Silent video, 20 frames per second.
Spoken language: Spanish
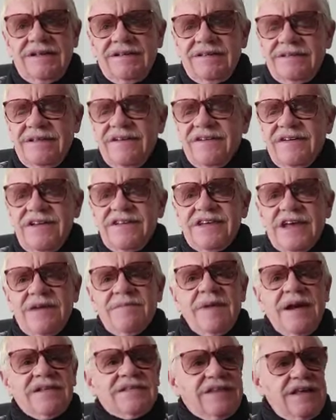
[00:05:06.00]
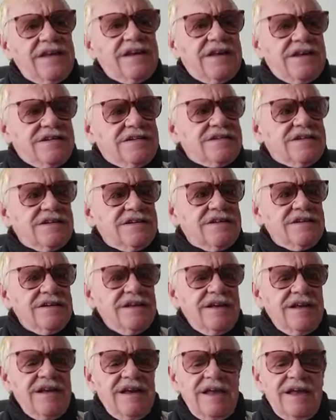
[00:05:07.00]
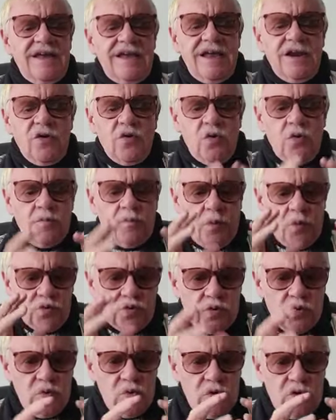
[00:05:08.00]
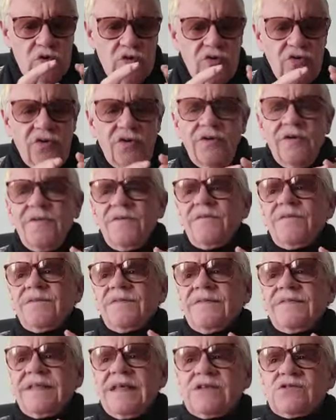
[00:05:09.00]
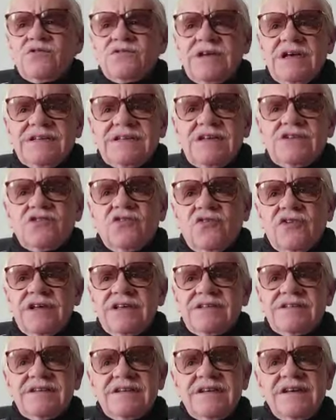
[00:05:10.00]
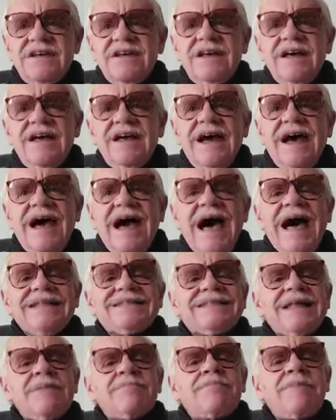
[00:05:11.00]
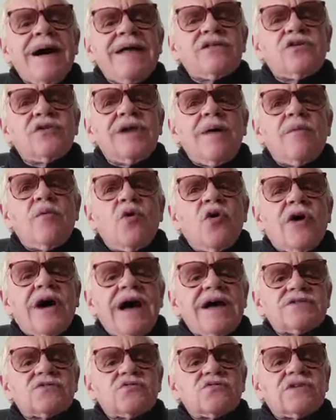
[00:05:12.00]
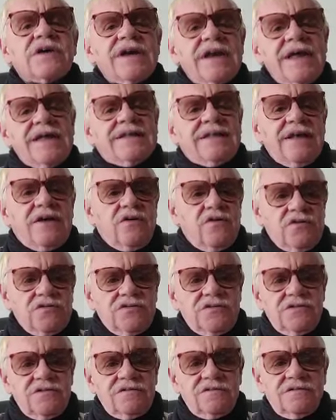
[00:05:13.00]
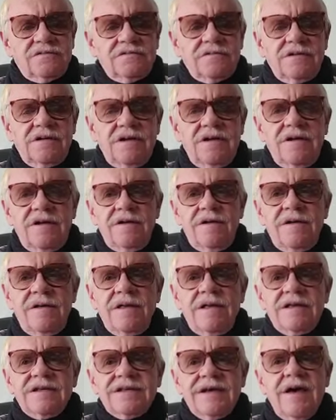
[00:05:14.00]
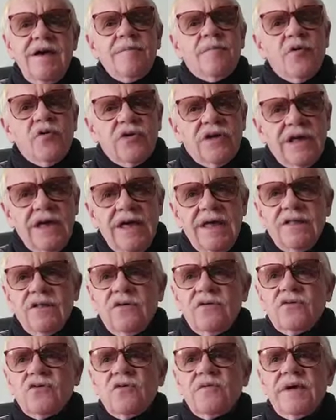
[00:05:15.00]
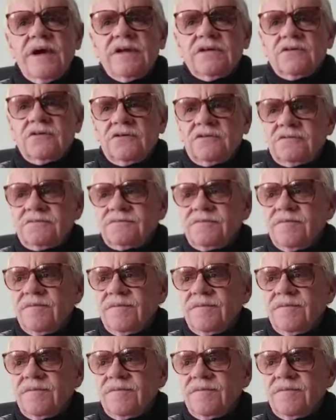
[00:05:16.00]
de Richard Martínez y el grupúsculo de sus asesores ha tapado la boca a sus críticos. ¿Sabe por qué, don Roberto?